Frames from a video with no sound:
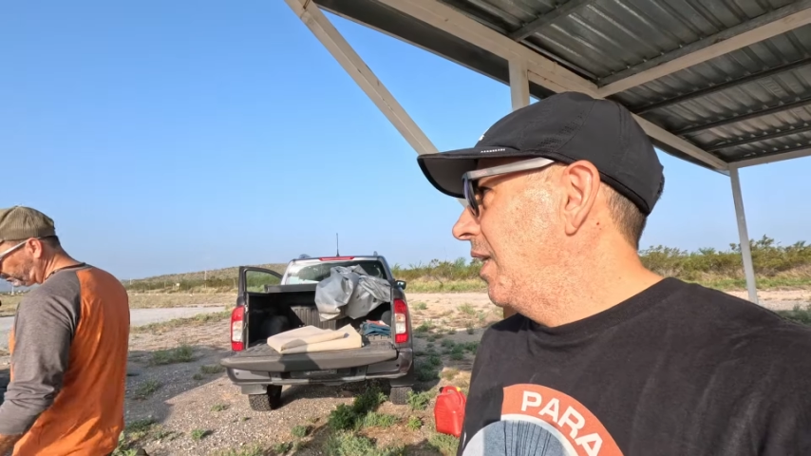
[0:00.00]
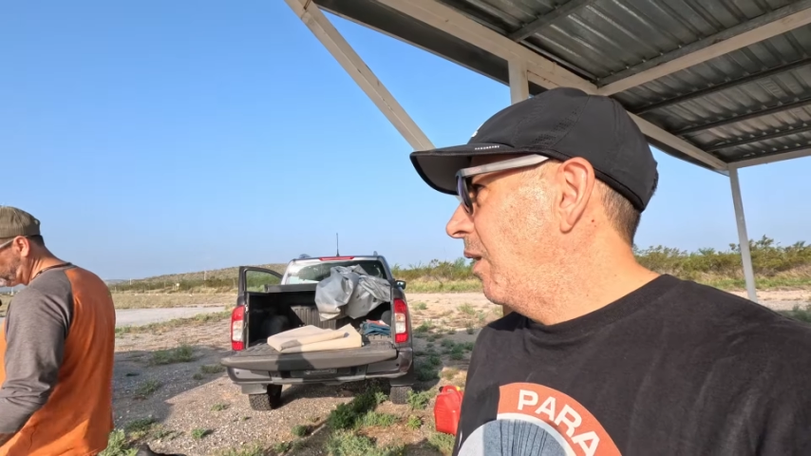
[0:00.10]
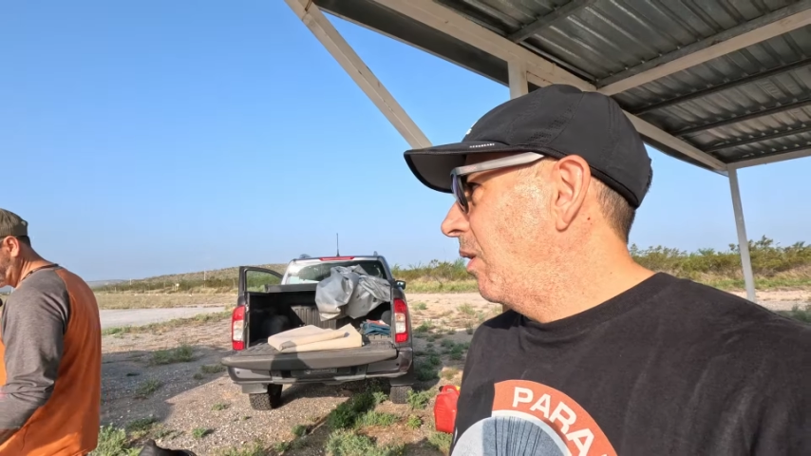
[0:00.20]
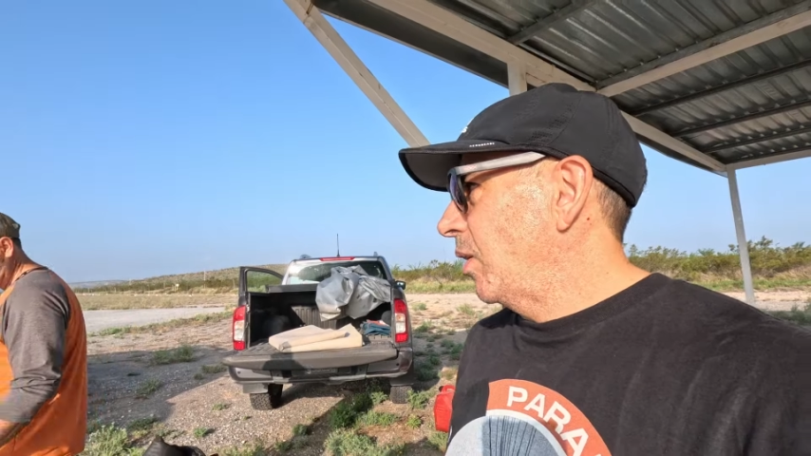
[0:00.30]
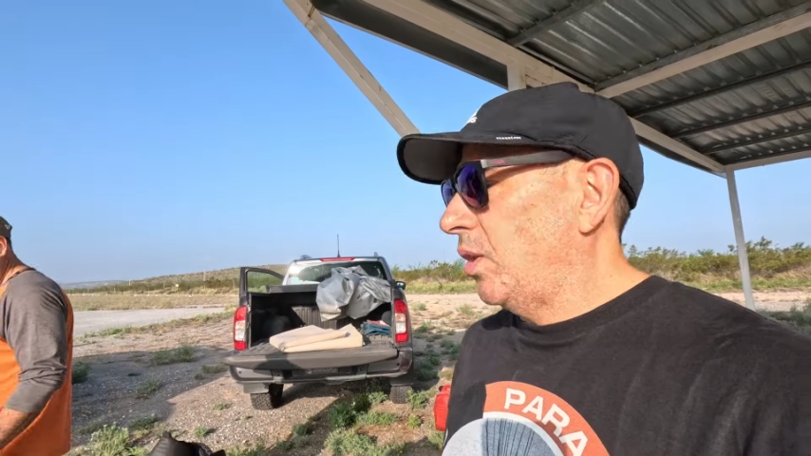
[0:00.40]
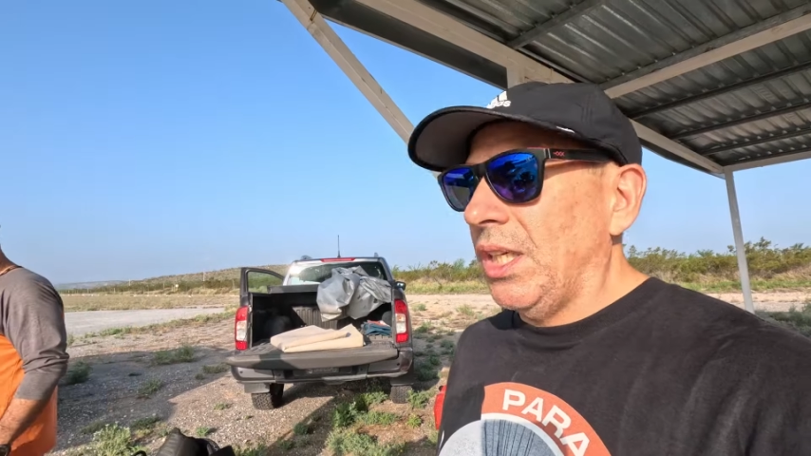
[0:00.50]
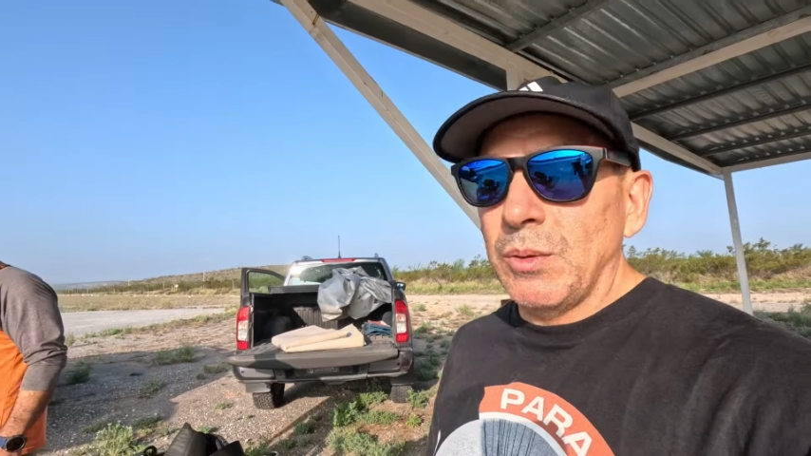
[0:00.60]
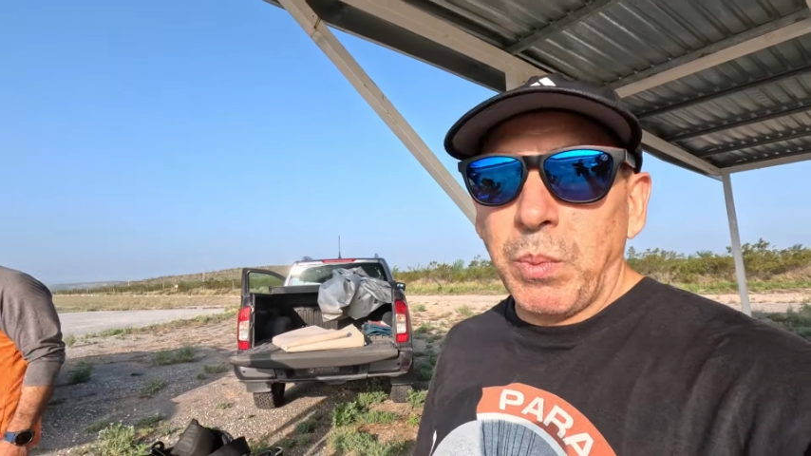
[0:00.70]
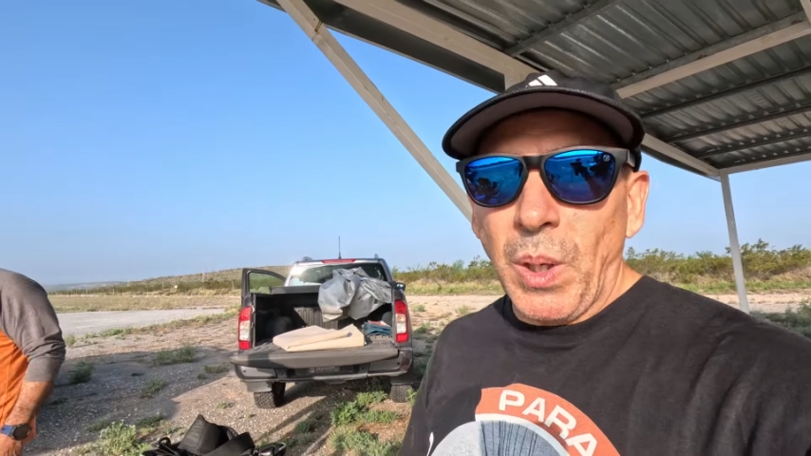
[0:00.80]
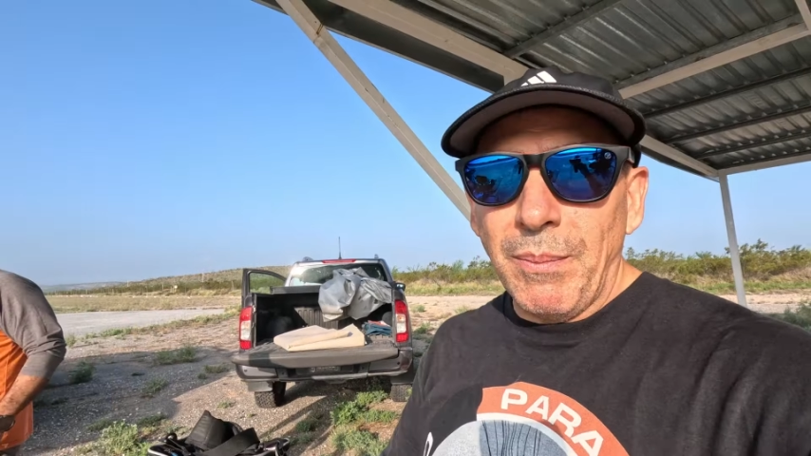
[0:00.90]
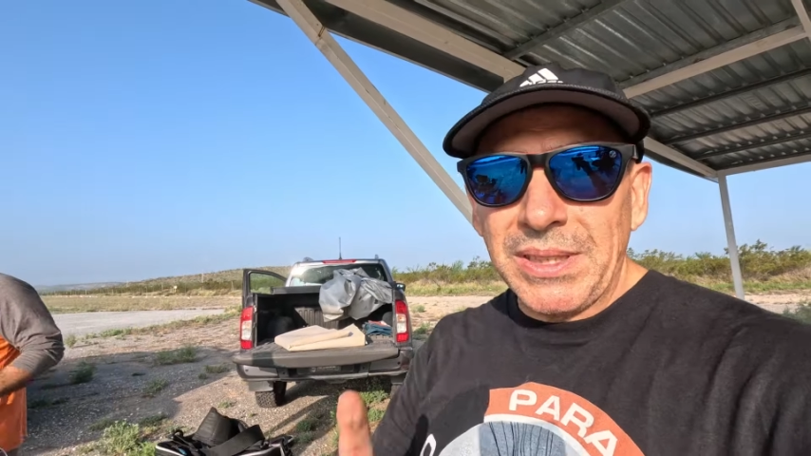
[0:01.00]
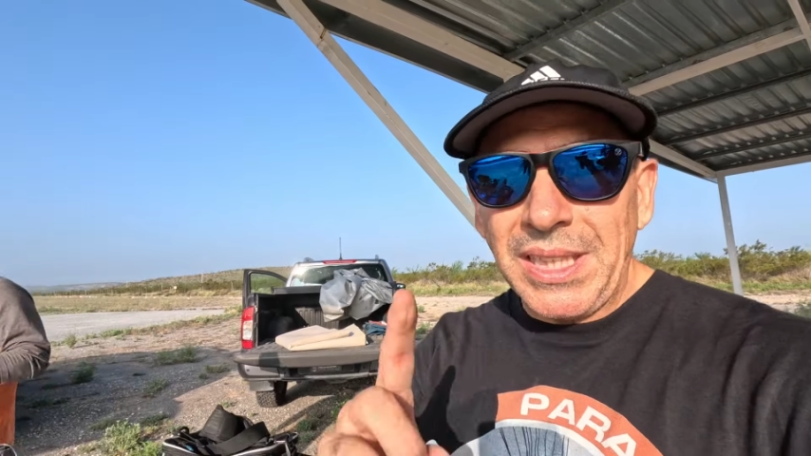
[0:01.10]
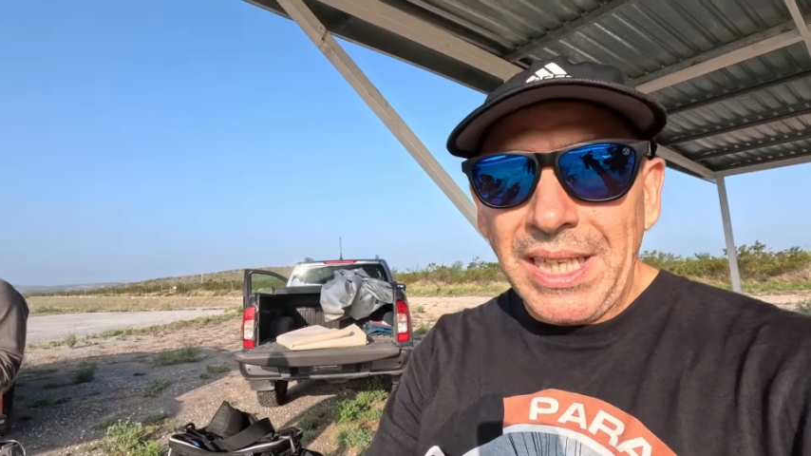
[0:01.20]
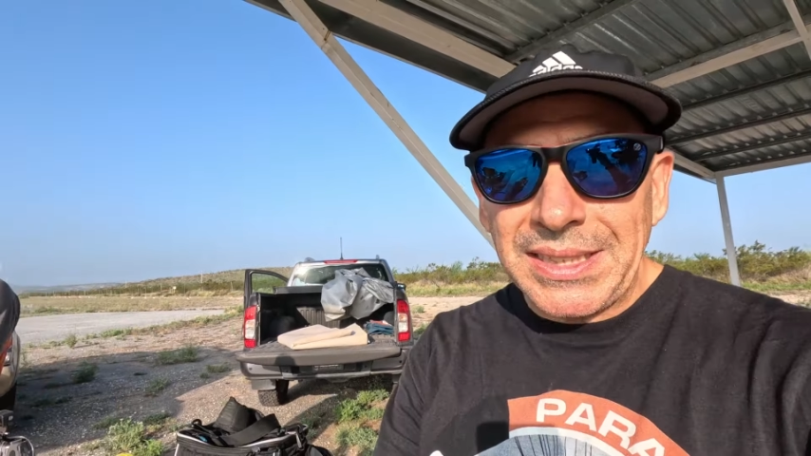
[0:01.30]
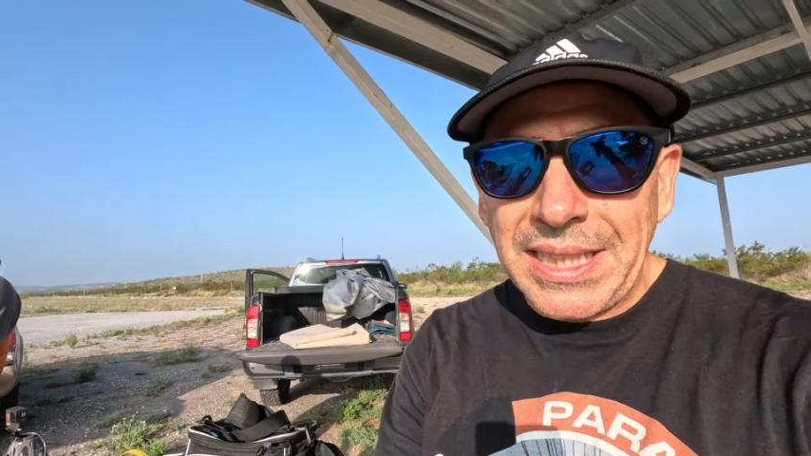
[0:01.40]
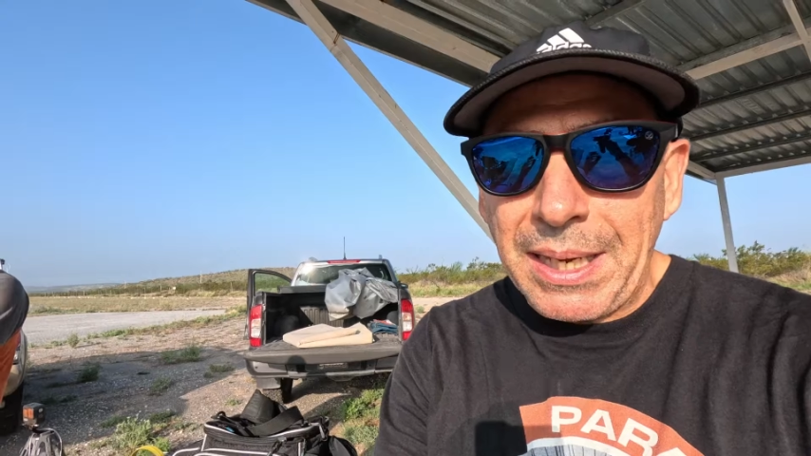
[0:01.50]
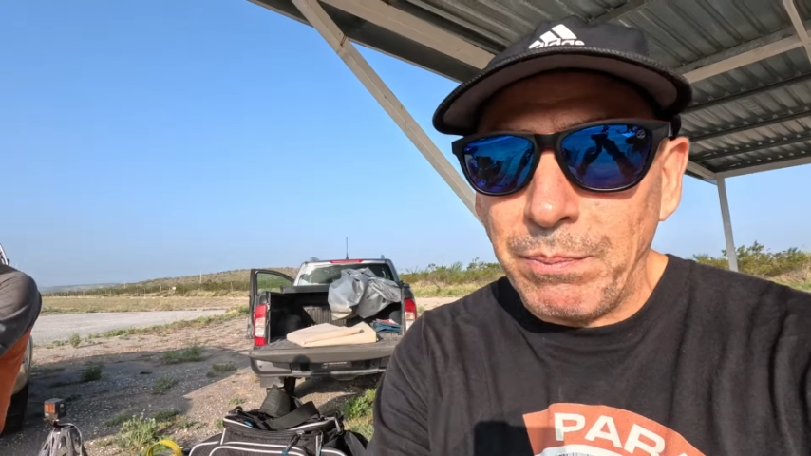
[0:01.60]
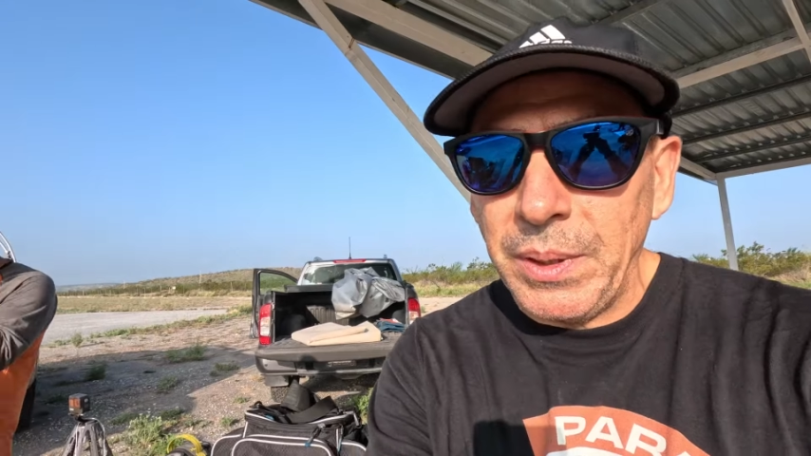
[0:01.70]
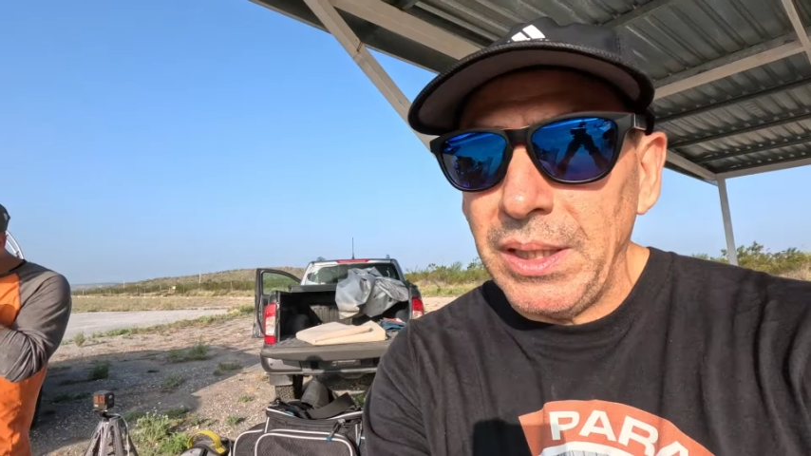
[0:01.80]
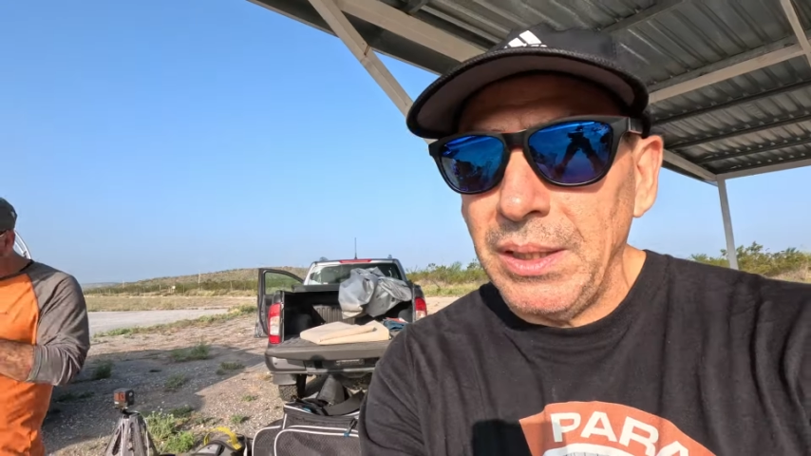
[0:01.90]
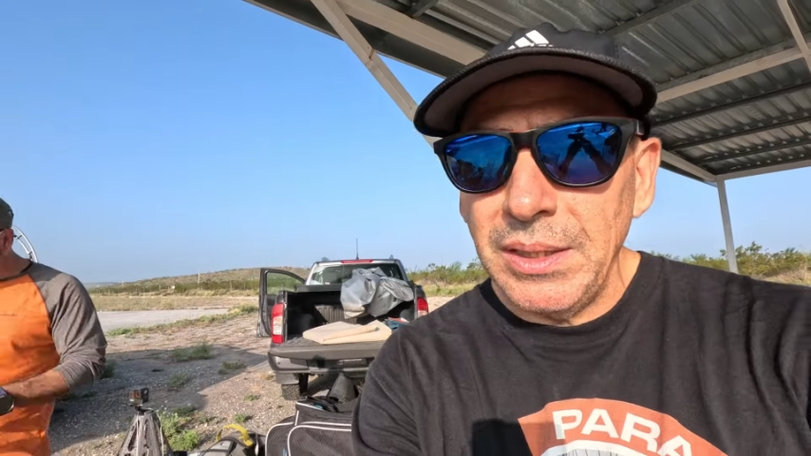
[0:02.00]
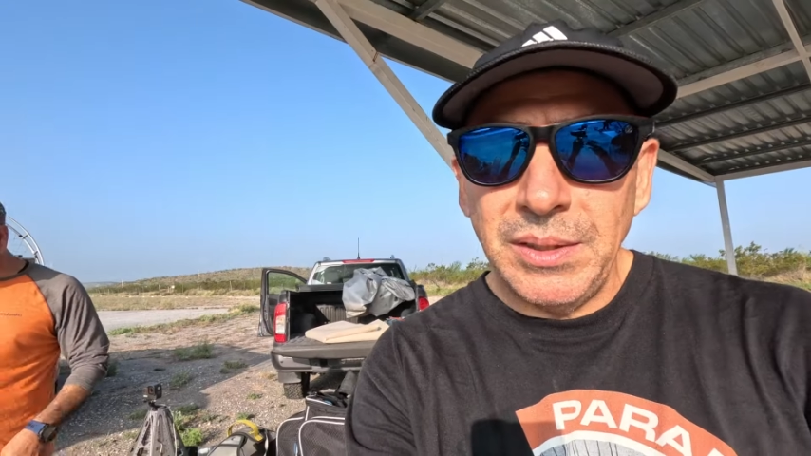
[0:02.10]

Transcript: Y cuando tienes problemas en el escape,